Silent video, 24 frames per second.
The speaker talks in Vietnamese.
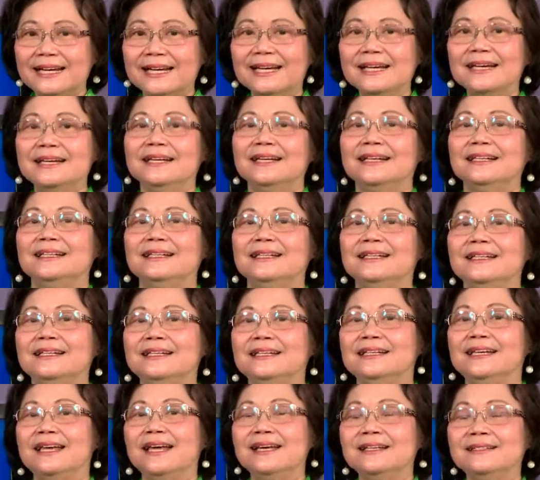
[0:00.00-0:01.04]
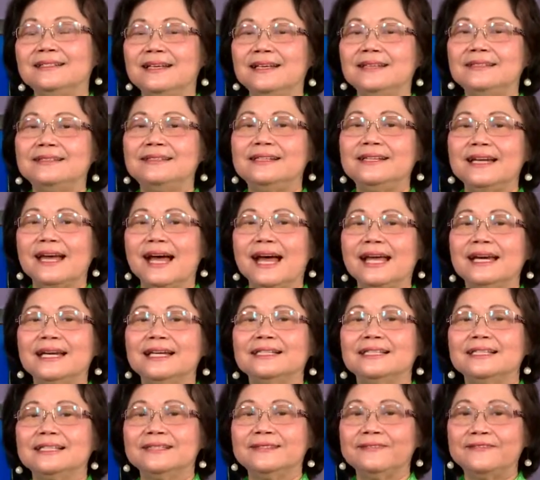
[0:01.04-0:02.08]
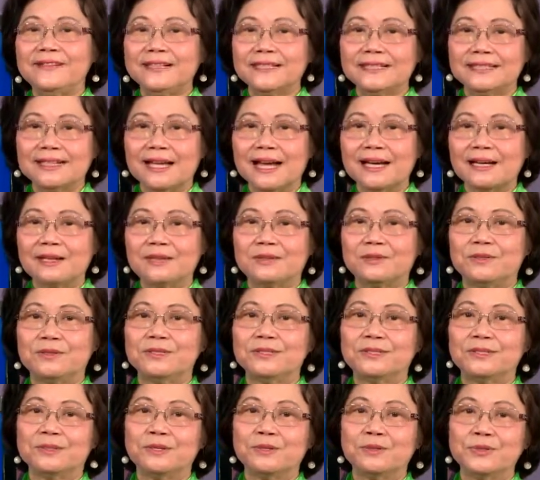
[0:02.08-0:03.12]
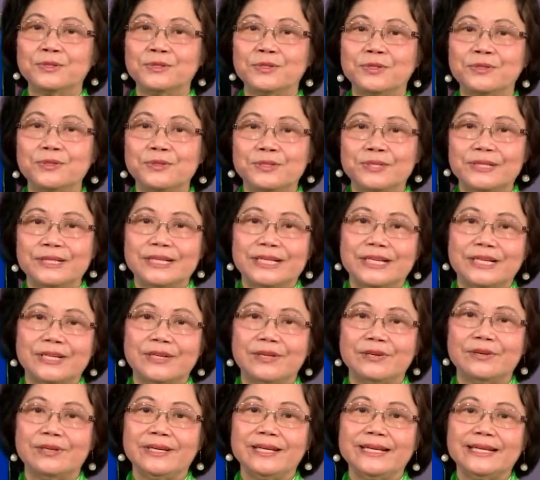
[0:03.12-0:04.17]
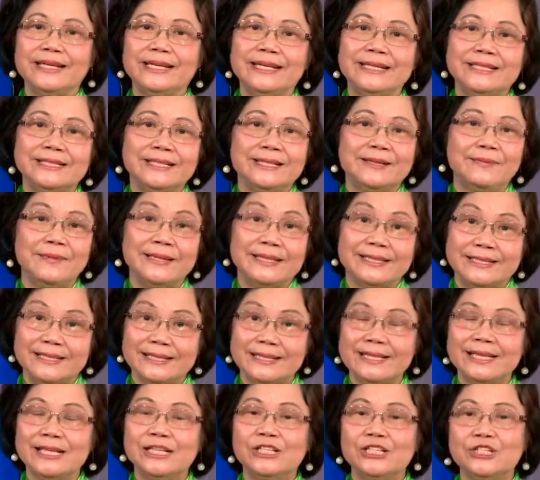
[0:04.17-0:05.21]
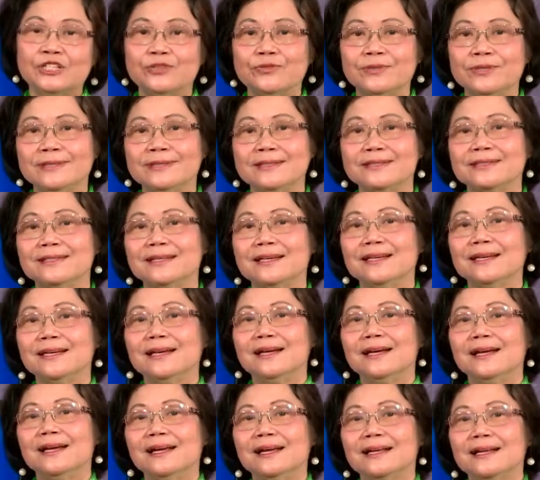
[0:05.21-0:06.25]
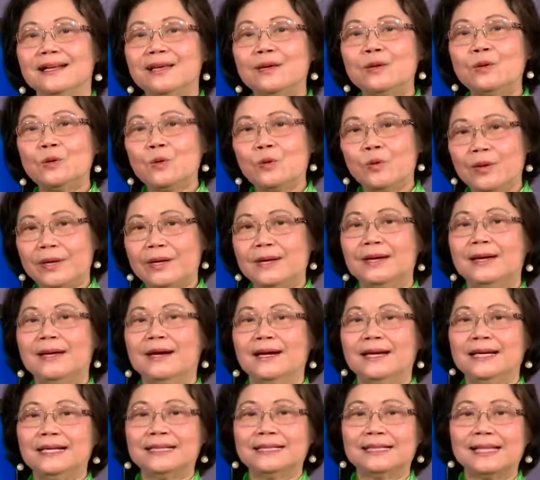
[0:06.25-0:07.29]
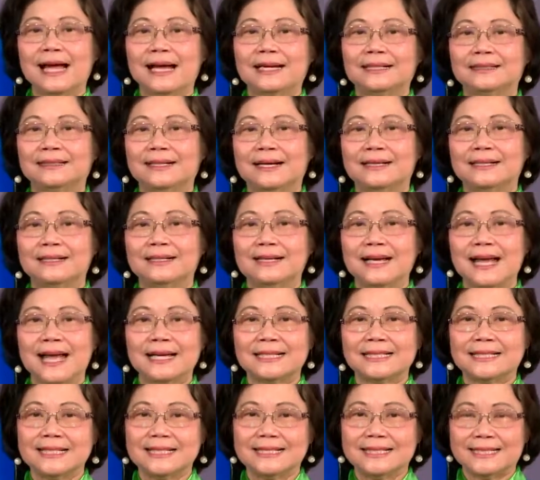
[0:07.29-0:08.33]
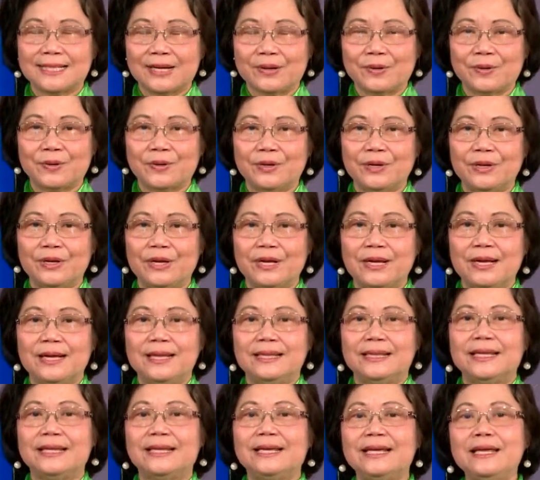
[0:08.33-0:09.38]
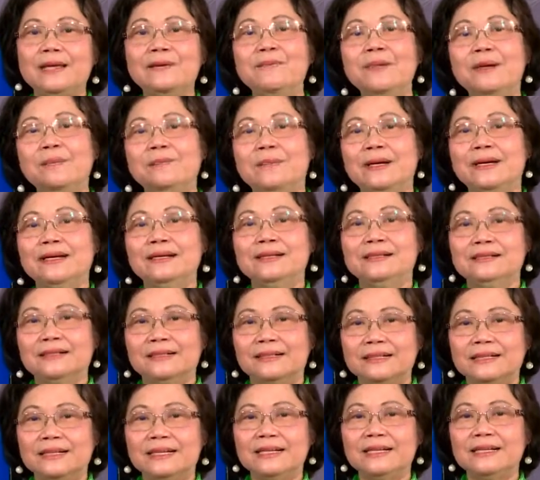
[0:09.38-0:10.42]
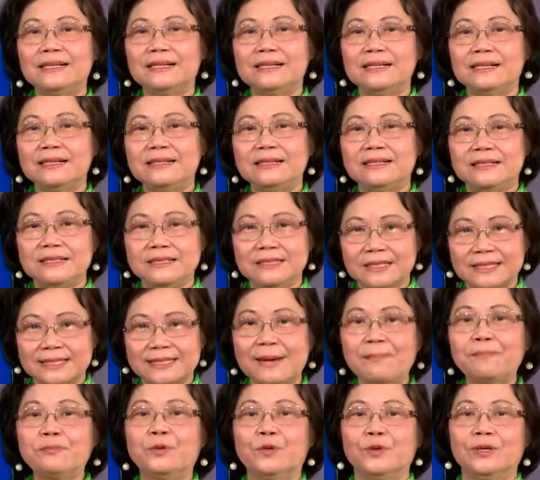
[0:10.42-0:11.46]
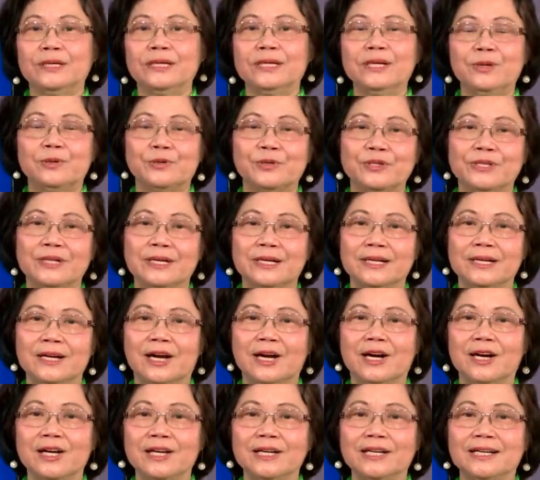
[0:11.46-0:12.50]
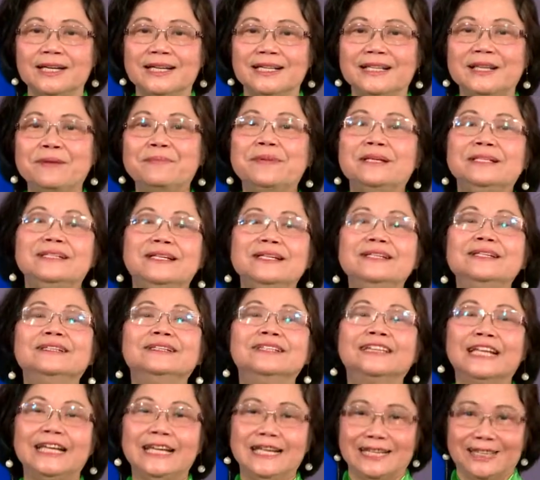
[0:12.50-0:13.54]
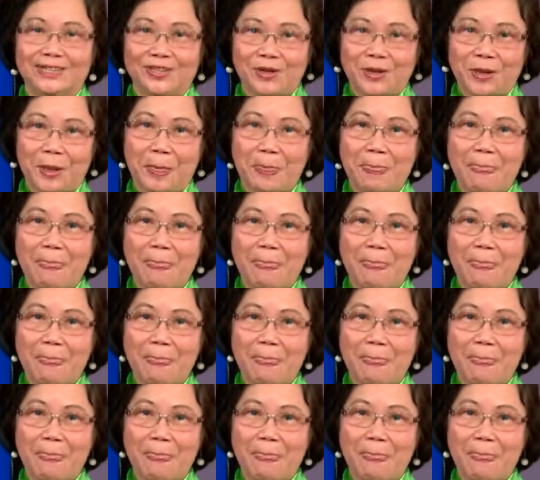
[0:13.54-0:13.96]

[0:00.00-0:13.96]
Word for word: đó thì cái SSDI là chữ viết tắt của Social Security Disability Insurance cái quyền lợi tàn tật an sinh xã hội thì khi mình mình được cái, cái được chấp thuận cái hồ sơ đó thì mình chỉ được tiền thôi